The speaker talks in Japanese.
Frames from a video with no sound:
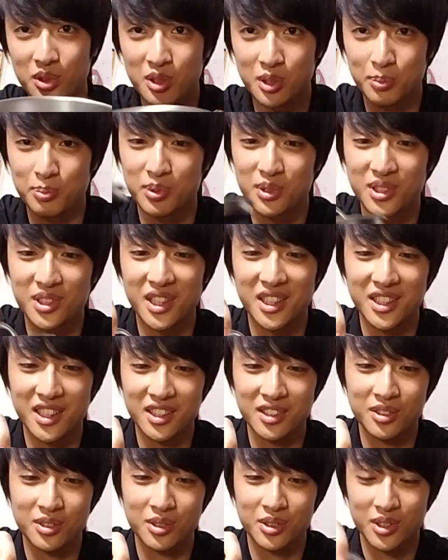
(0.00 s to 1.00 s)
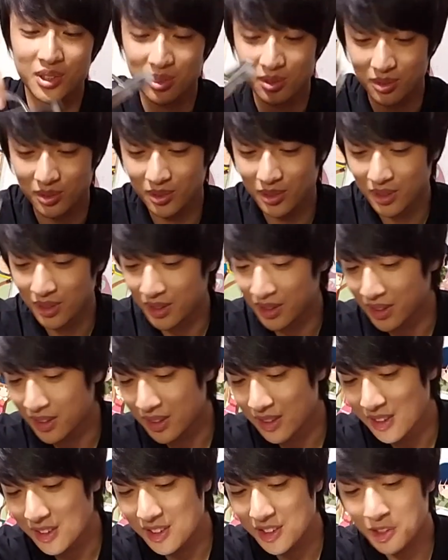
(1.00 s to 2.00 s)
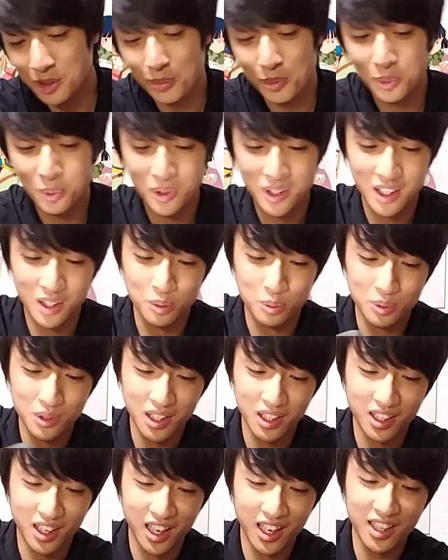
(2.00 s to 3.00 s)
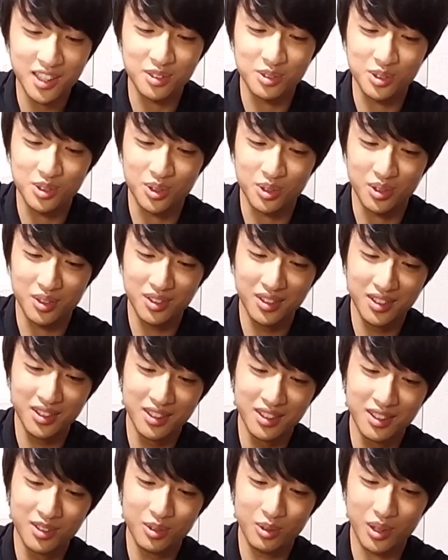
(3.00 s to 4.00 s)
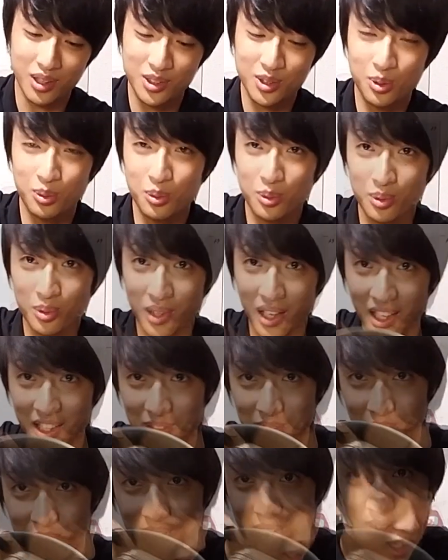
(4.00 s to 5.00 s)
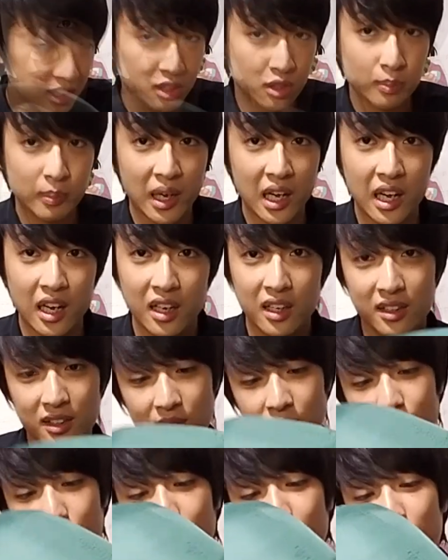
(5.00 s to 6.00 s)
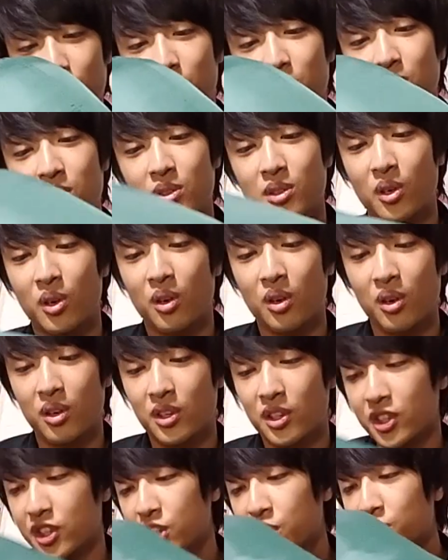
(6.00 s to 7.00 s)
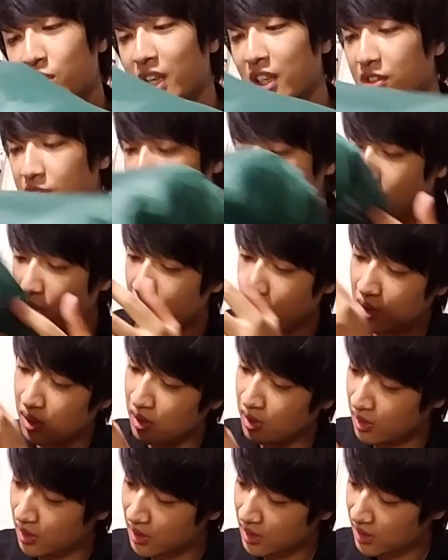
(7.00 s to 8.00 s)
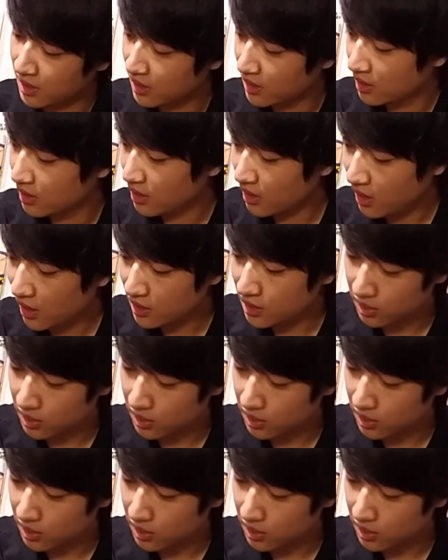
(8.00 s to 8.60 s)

スープ作れたりするっていう。しかもこれがこの中で入るんですよ。ちょうど入って、えっとまあ、普通のシュラフと、あ